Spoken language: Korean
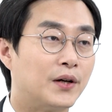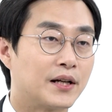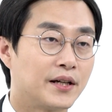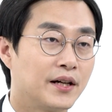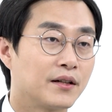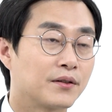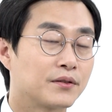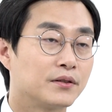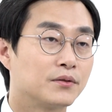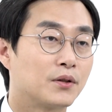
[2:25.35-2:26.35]
뭐 알아야 할
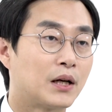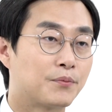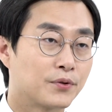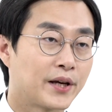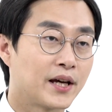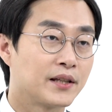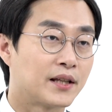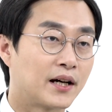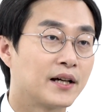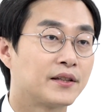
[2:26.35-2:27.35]
것들과 앞으로 해
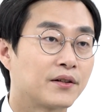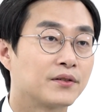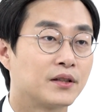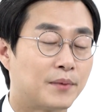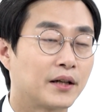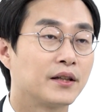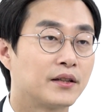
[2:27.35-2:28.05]
나가야 될 것들이 많기